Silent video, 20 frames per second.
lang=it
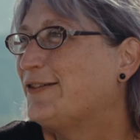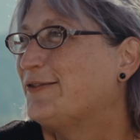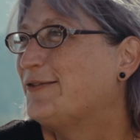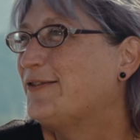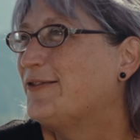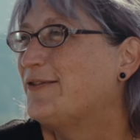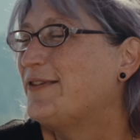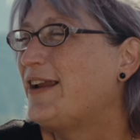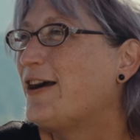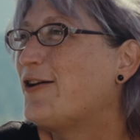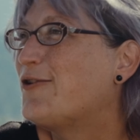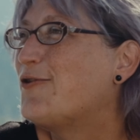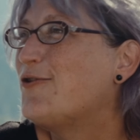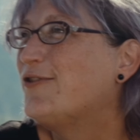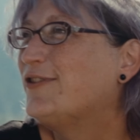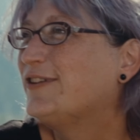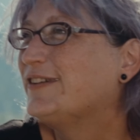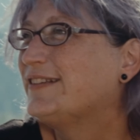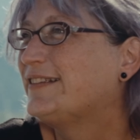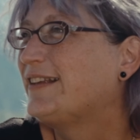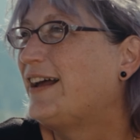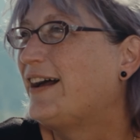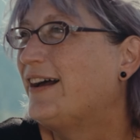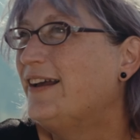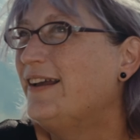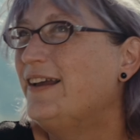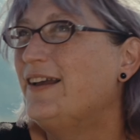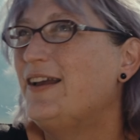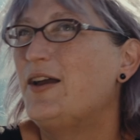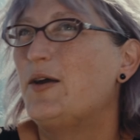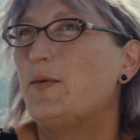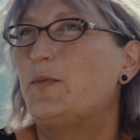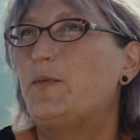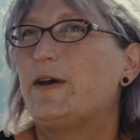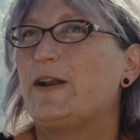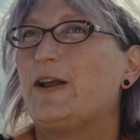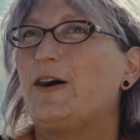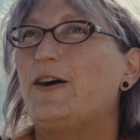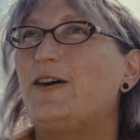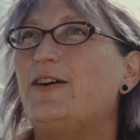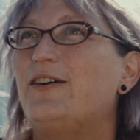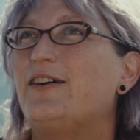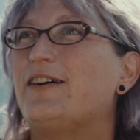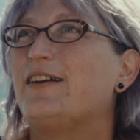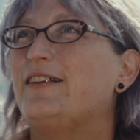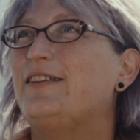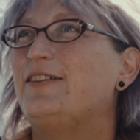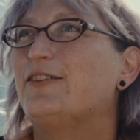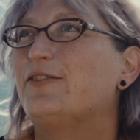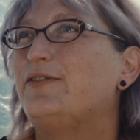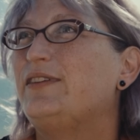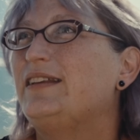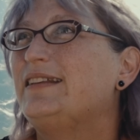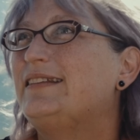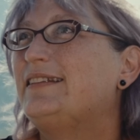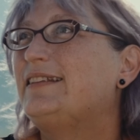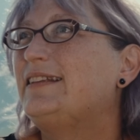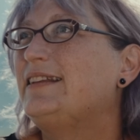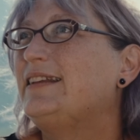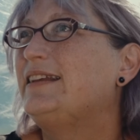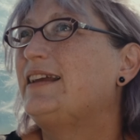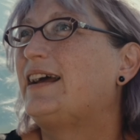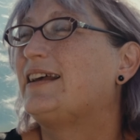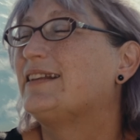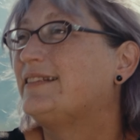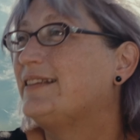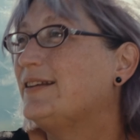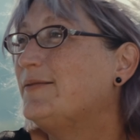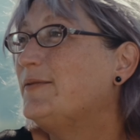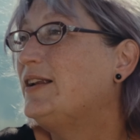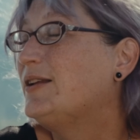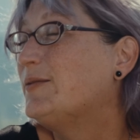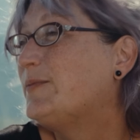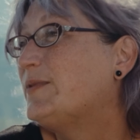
una corsa, però eh, li ho visti assieme alle